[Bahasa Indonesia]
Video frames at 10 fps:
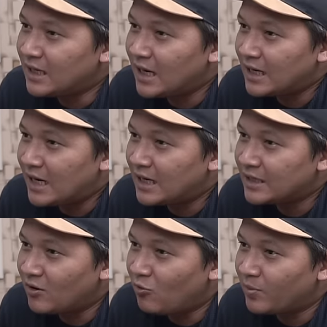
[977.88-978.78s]
dengan
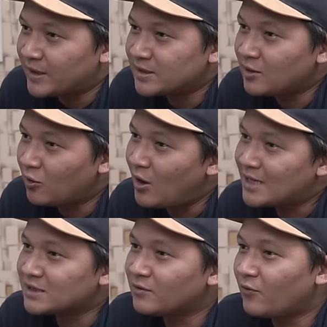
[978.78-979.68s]
adanya compression kalau
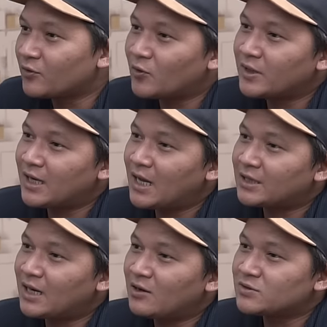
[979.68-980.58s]
hasil fotonya
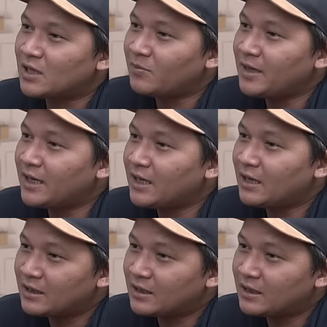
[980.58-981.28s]
nggak terlalu sharpening